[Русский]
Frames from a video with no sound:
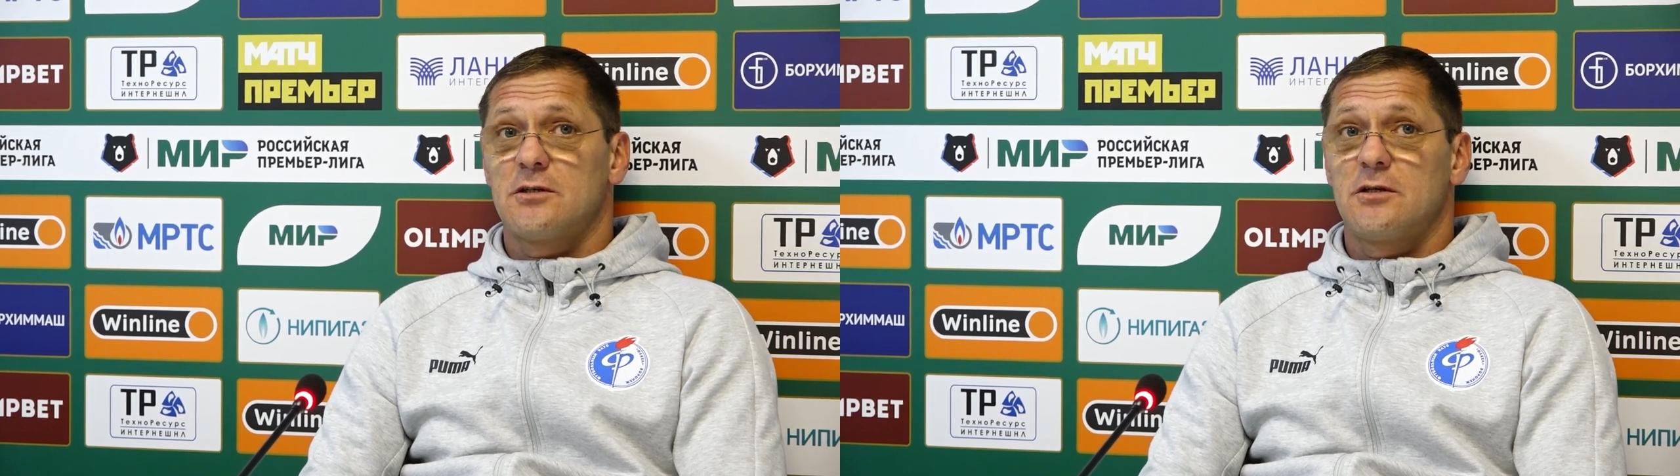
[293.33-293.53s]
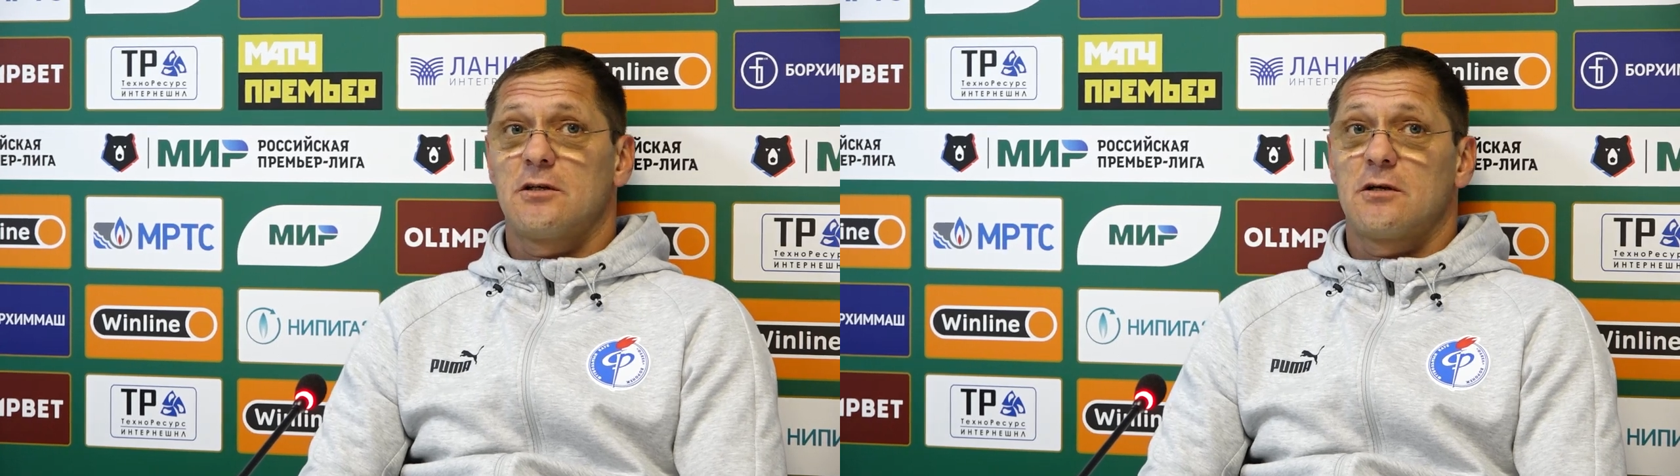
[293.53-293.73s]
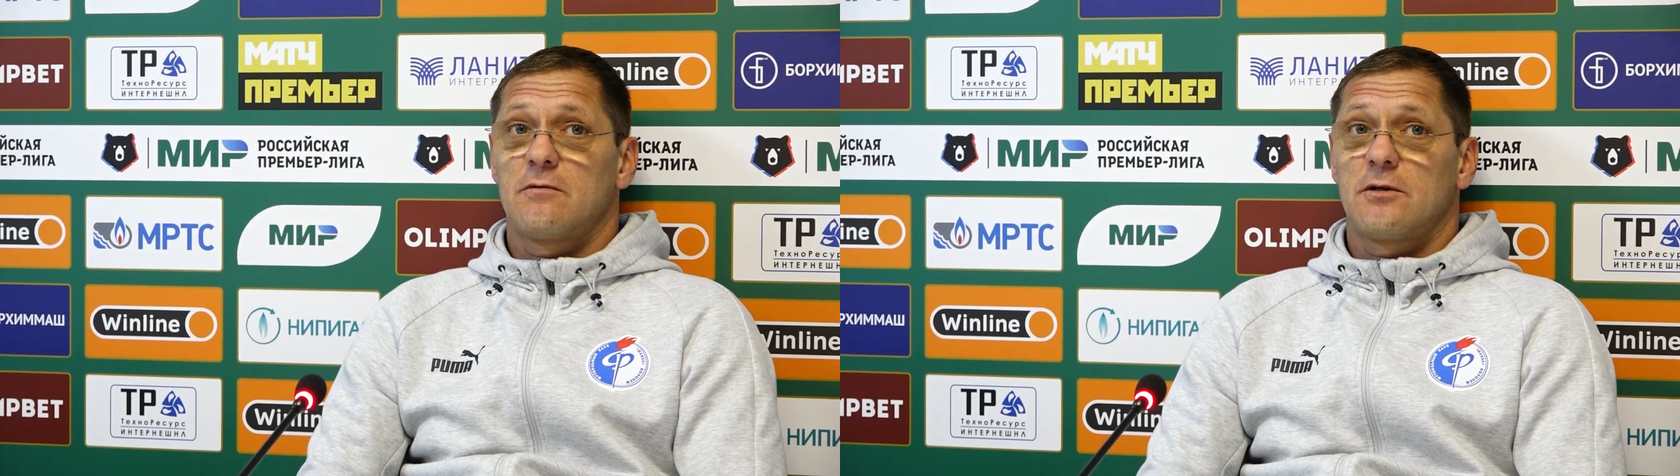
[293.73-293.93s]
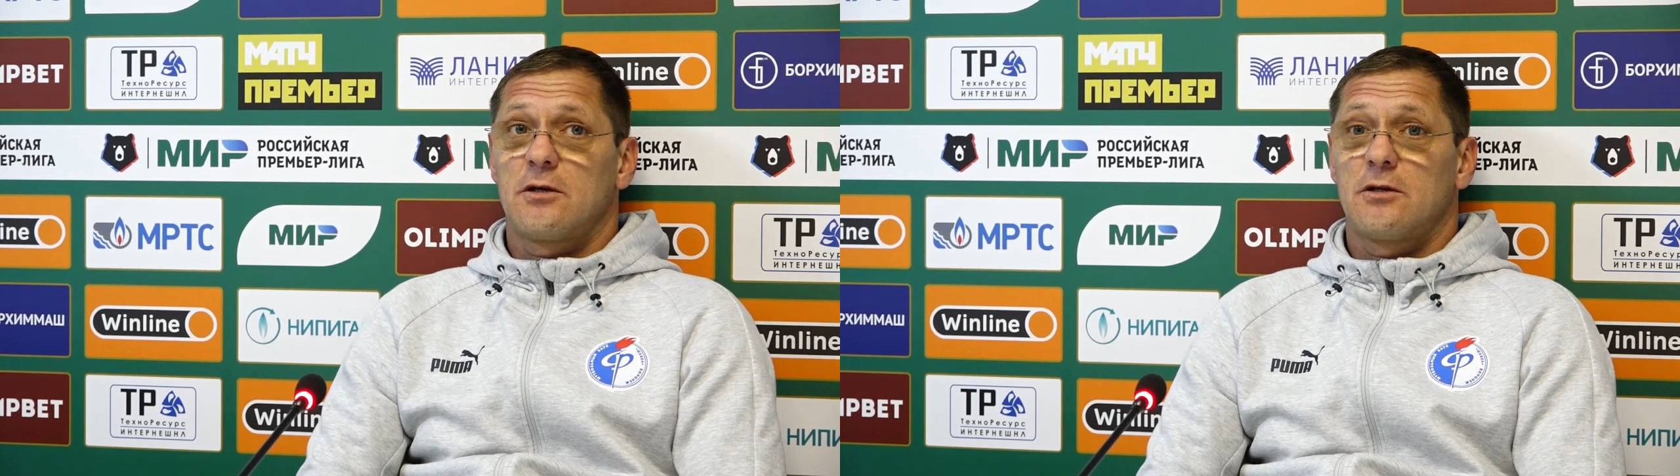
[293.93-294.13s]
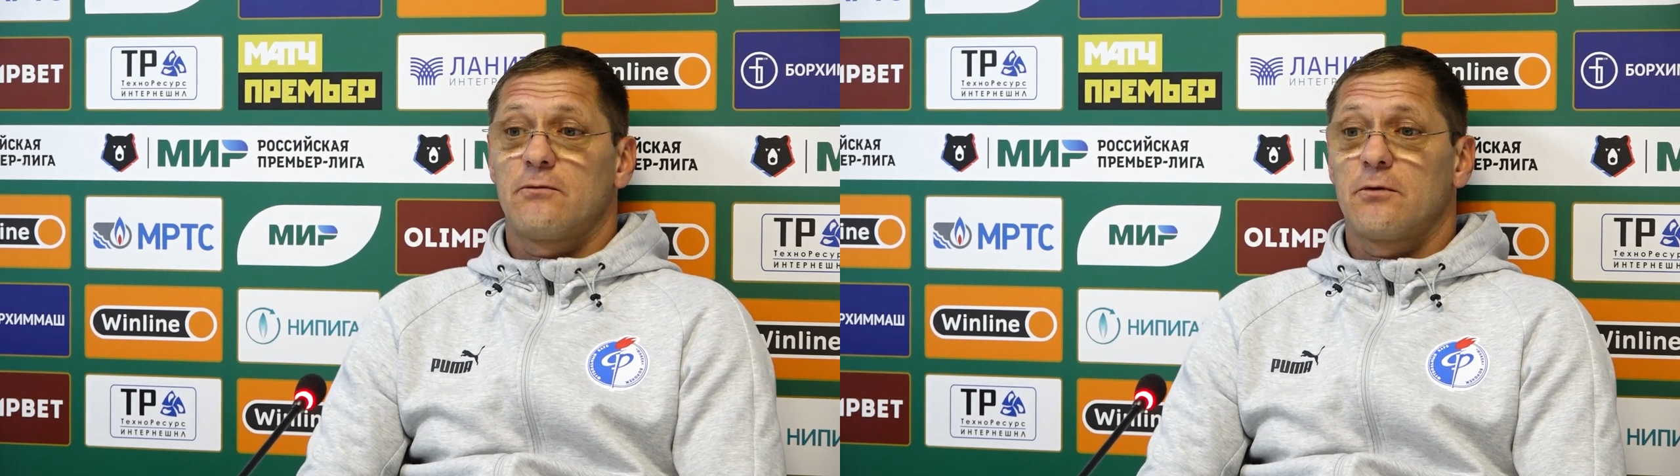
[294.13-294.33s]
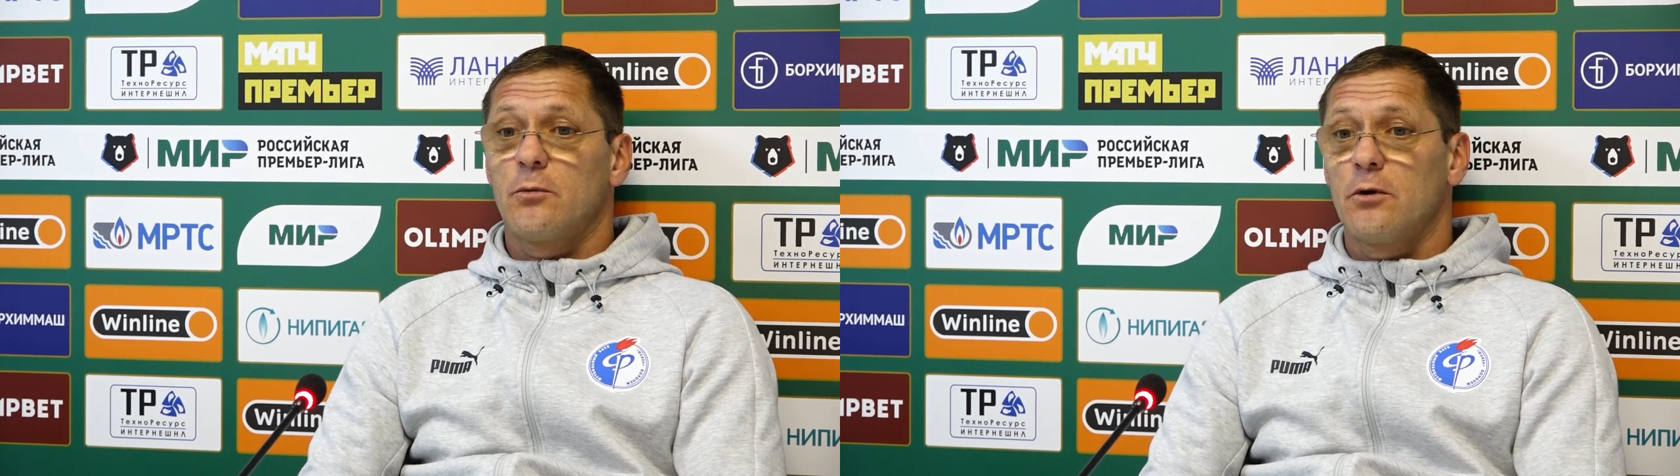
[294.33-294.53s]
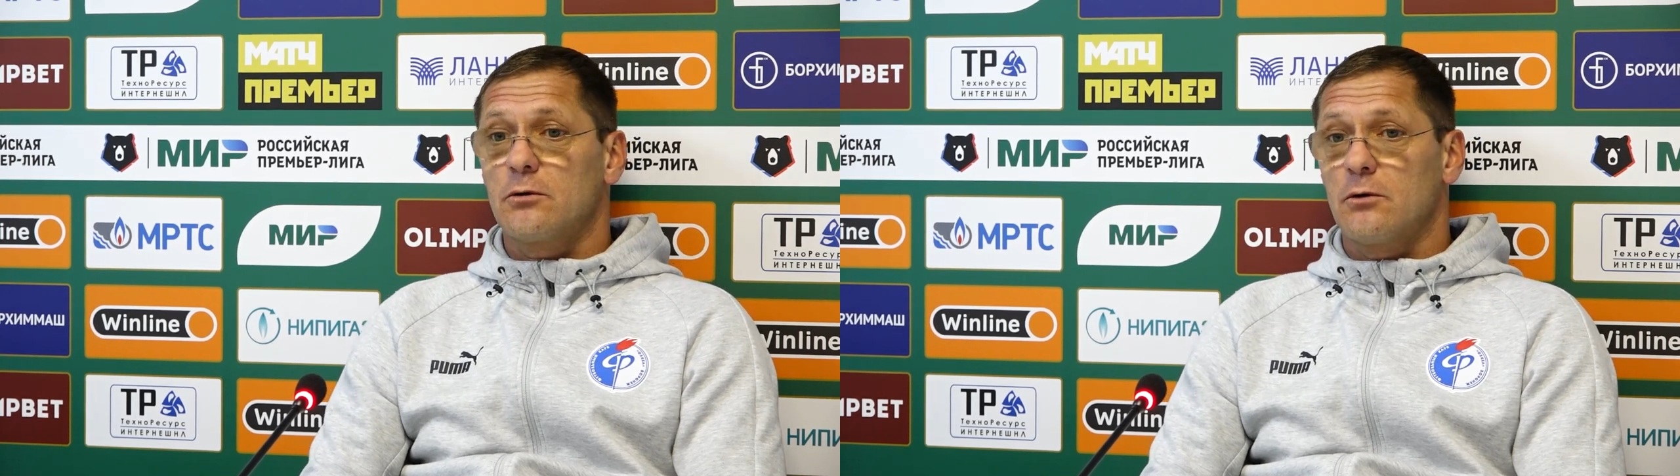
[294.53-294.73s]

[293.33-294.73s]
«Зенитом» в открытый футбол,